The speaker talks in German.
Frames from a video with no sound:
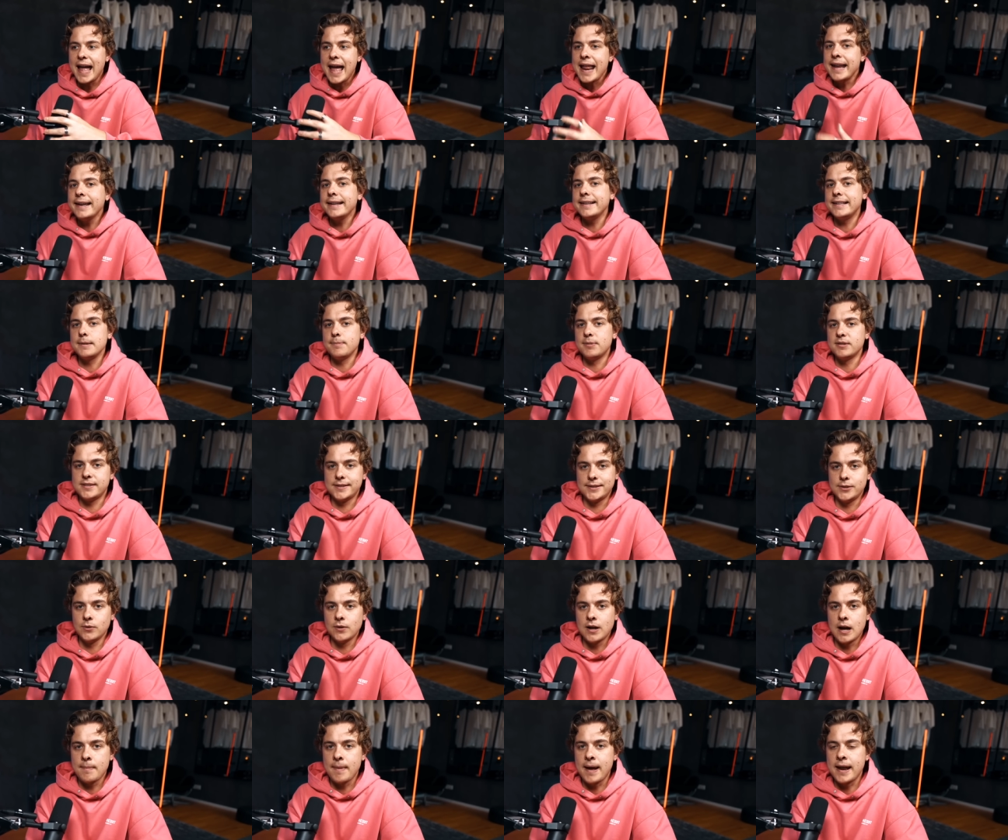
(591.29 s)
endet die
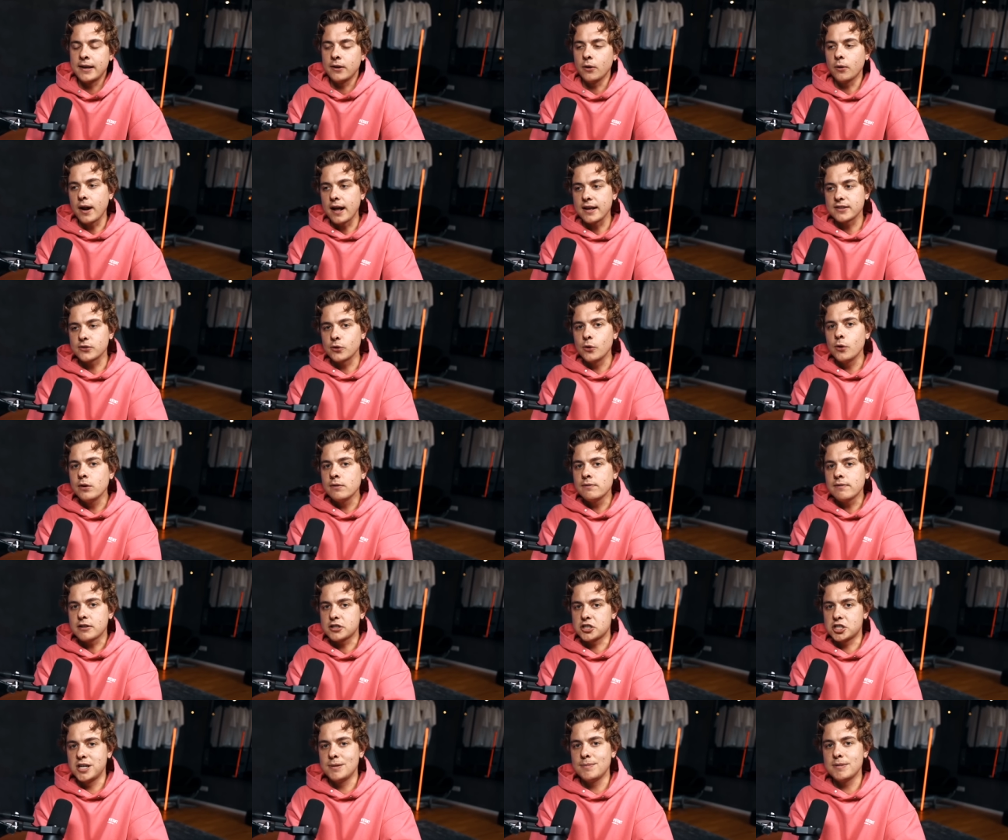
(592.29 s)
Beziehung am Ende oder ist
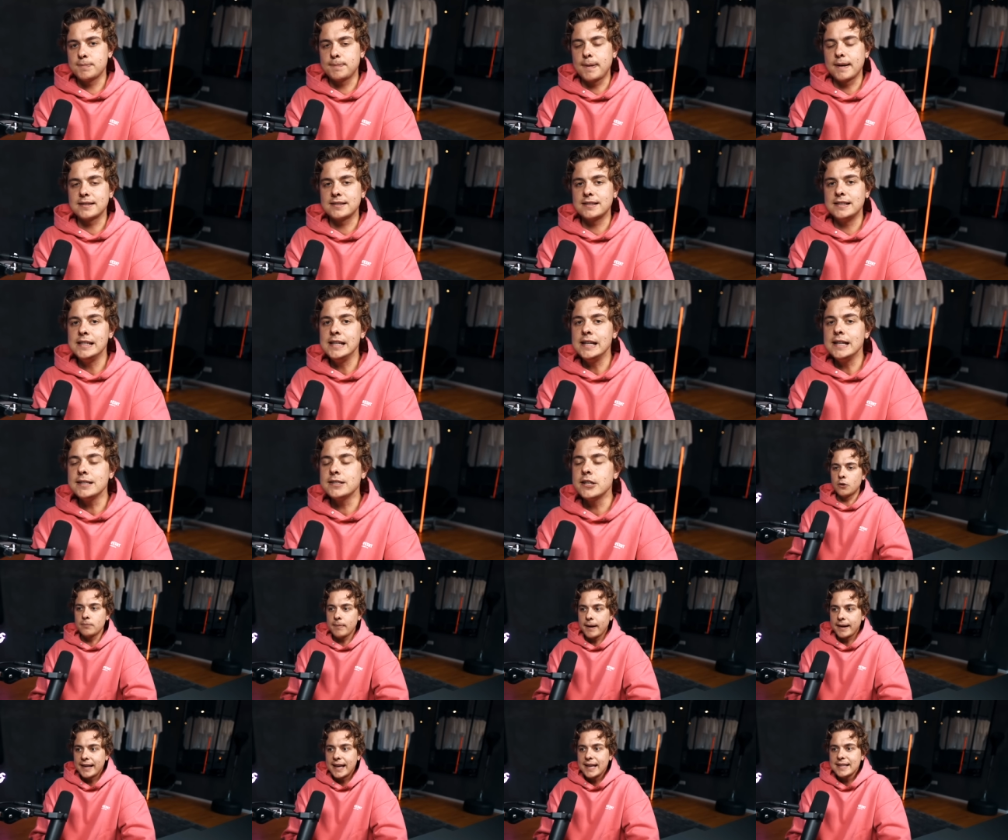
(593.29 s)
irgendwas Schlimmes passiert und
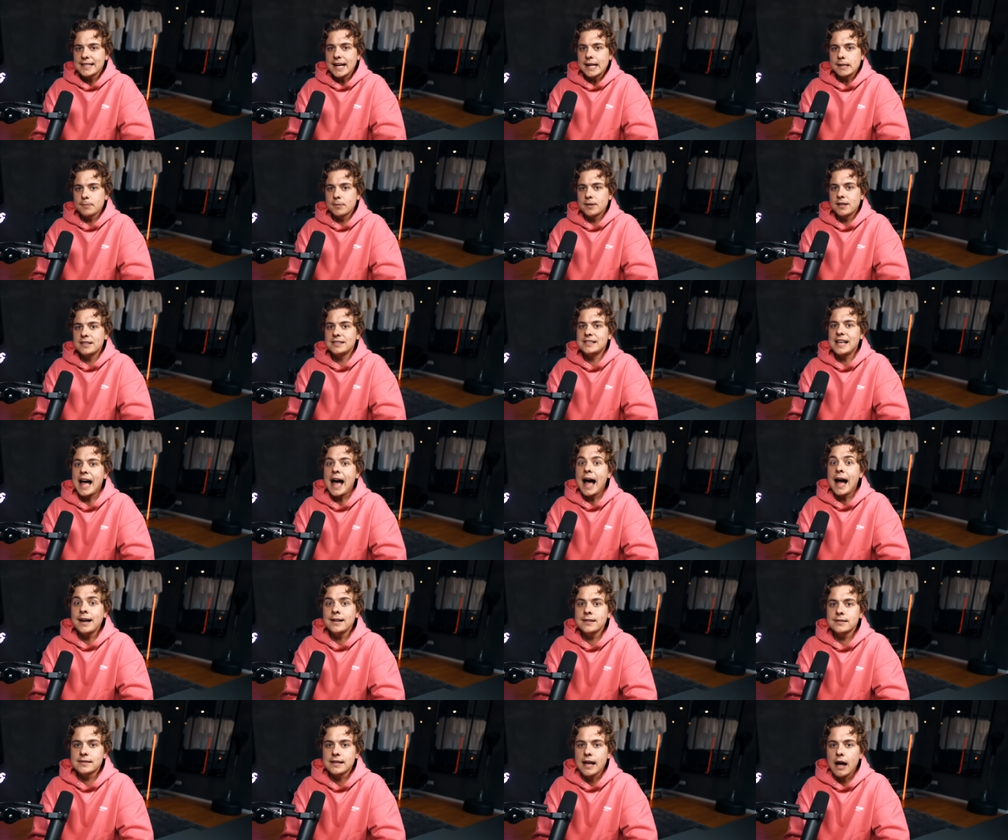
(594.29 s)
man geht halt mit dieser
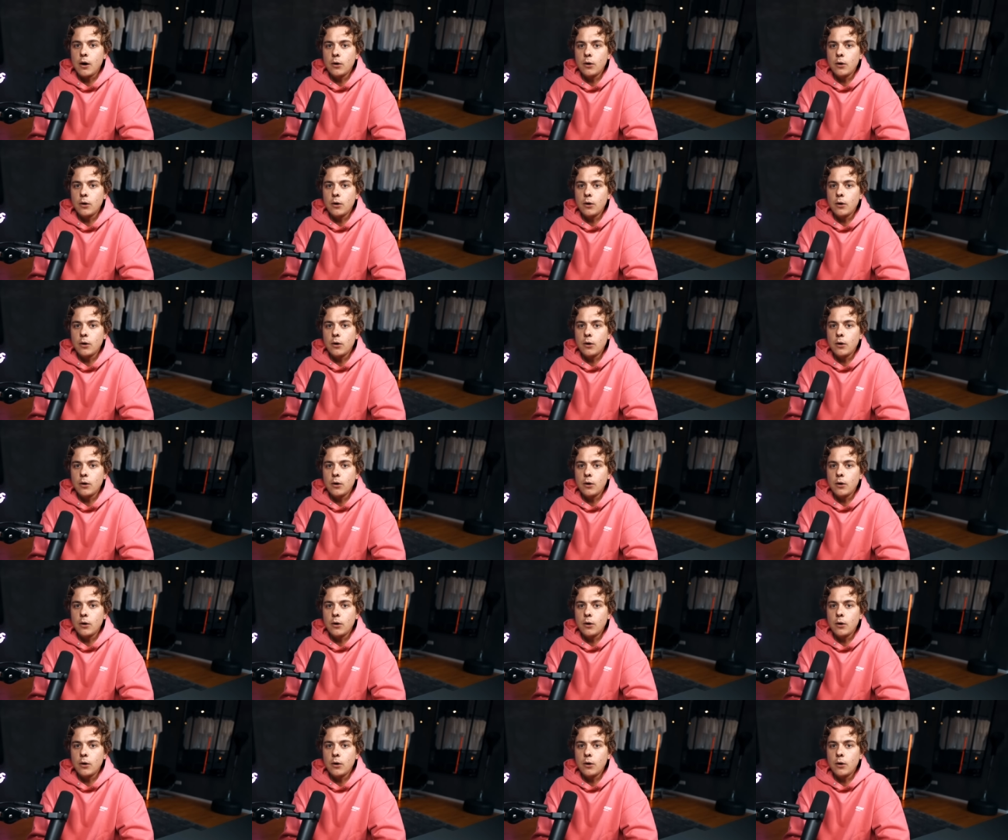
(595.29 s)
Angst